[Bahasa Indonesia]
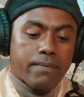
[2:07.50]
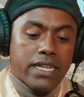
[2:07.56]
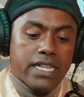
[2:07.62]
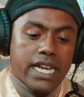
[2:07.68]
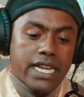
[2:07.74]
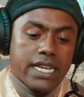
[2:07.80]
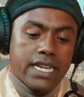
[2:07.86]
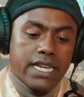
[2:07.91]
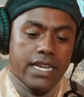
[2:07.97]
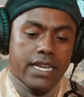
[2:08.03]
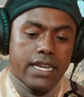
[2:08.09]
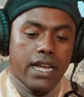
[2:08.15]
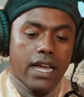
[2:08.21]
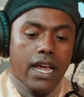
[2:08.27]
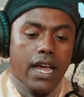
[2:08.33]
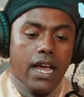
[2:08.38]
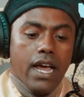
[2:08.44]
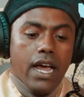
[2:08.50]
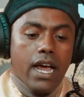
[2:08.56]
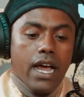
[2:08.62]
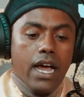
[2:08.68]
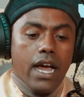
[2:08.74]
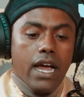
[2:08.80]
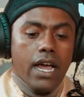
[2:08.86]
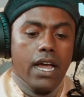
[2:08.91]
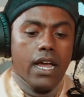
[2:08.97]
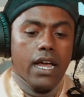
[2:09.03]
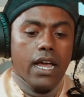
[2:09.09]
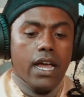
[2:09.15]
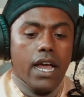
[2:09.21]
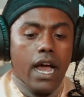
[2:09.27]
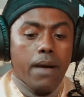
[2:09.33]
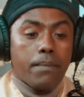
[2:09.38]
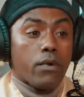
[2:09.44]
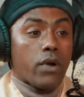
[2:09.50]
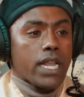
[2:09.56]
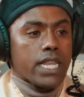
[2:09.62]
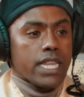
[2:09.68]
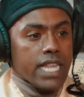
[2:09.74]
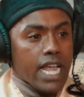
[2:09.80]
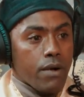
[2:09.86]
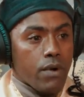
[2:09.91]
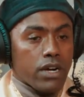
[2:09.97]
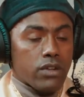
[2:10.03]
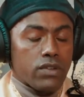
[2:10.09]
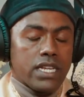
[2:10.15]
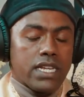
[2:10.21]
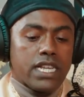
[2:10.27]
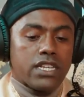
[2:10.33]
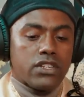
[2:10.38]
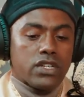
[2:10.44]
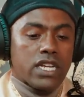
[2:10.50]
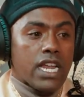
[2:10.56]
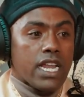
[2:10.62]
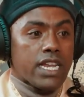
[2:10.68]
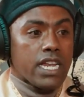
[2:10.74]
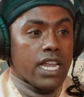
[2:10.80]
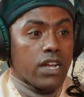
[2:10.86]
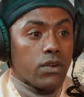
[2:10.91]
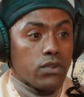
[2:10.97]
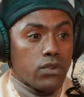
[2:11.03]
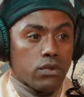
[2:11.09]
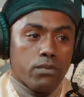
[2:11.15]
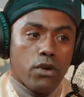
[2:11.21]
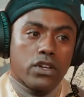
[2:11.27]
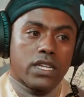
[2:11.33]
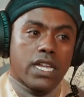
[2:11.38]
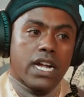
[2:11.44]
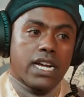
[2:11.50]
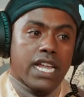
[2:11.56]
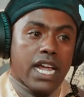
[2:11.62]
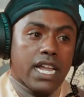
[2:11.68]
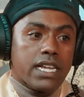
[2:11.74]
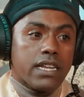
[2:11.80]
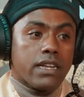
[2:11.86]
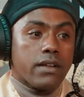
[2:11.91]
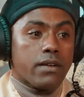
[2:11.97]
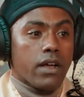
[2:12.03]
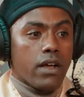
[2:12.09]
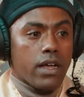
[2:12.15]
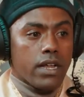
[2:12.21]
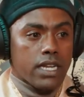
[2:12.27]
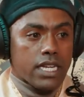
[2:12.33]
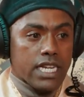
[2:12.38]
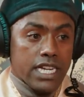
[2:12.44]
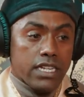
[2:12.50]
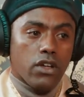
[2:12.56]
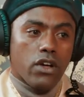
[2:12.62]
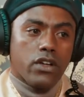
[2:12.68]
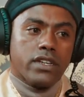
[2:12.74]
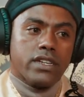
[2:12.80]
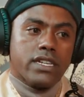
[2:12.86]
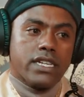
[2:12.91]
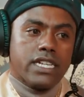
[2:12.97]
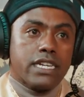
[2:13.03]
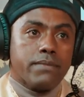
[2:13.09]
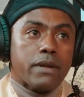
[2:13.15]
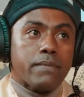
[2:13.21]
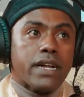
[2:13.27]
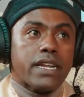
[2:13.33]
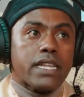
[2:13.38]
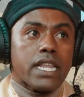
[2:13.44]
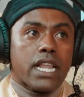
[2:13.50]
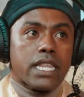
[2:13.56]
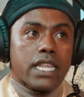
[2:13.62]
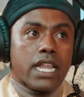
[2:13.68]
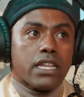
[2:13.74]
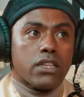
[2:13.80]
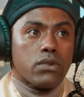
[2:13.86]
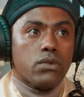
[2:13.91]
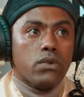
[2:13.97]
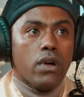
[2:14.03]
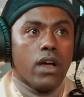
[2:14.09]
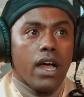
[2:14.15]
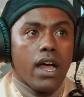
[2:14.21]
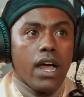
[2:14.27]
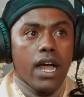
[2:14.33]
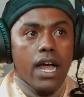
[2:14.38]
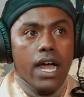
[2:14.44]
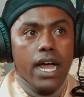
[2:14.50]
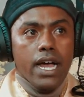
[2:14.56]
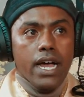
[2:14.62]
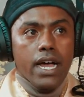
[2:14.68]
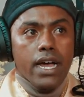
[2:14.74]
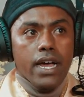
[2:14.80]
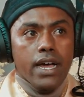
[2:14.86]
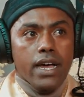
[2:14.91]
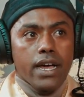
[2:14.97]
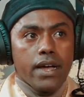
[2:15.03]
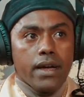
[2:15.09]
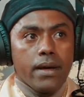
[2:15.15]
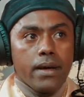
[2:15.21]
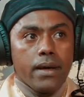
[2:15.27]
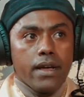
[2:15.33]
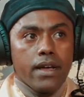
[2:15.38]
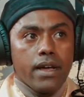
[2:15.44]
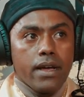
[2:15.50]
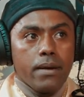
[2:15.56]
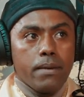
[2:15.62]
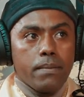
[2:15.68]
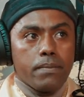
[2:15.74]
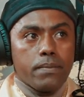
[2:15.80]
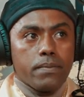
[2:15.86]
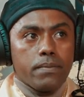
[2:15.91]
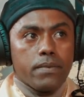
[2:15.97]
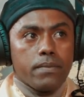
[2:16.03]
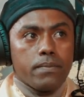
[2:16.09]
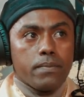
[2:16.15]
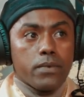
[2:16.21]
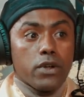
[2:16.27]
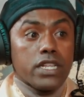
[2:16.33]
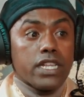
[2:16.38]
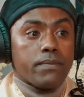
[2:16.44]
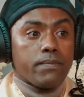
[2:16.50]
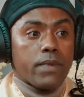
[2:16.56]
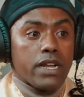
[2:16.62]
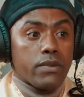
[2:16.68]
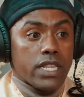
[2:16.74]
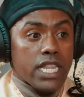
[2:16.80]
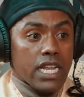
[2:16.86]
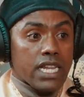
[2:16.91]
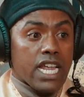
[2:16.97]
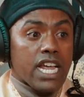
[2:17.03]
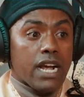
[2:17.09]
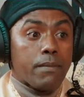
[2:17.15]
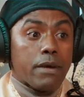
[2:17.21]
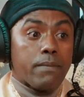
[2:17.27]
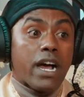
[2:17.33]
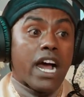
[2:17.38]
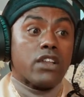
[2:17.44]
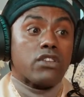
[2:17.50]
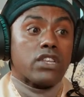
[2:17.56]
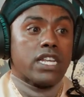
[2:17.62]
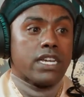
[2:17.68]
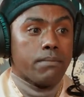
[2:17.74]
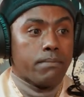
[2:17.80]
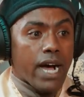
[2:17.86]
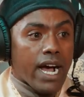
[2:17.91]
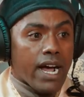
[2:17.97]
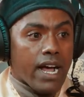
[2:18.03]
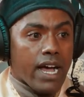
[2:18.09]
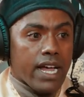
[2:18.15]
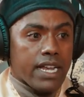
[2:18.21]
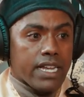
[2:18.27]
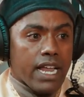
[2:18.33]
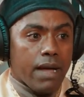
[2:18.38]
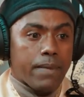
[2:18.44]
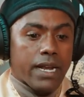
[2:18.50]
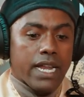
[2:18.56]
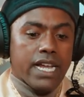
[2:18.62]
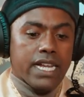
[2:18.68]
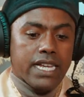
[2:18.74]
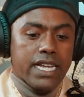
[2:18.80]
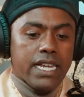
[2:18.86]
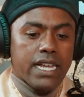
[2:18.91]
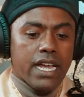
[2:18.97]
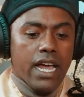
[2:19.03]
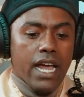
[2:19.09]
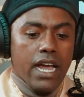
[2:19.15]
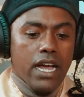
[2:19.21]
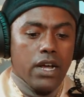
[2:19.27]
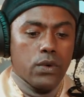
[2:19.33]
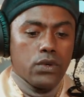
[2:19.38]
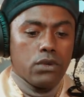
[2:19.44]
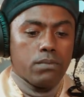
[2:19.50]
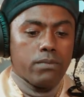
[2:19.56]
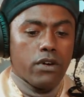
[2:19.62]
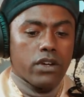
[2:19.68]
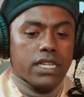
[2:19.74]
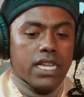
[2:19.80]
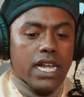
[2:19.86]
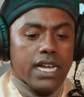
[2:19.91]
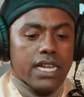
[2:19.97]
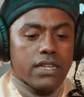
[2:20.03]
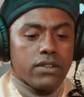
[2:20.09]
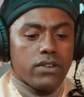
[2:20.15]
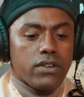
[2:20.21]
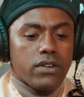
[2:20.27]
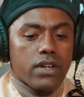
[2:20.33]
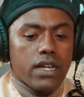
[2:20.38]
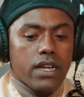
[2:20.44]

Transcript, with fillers: menjadi eh, apokasi saya waktu di nasional adalah Gunung Botak dan Triton. Jadi memang salah satu uh, eh, proyek pariwisata yang memang harus dikembangkan. Apalagi Gunung Botak itu